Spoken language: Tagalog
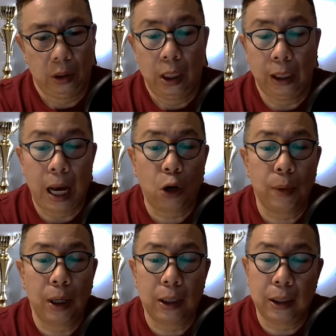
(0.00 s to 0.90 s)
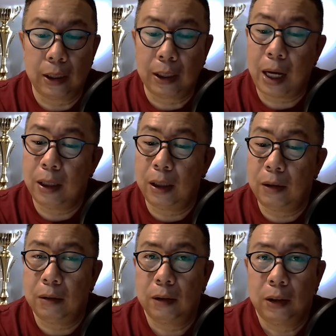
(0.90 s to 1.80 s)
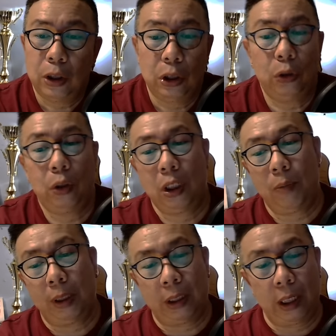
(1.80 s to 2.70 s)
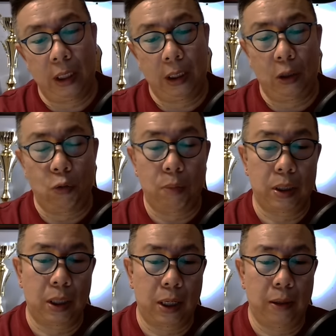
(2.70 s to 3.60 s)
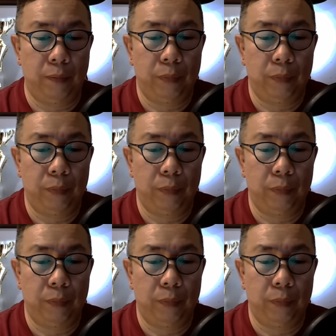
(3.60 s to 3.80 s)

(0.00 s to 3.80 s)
2. Ang ako mga ginikanan doon ay gibantayan nga dakong basakan.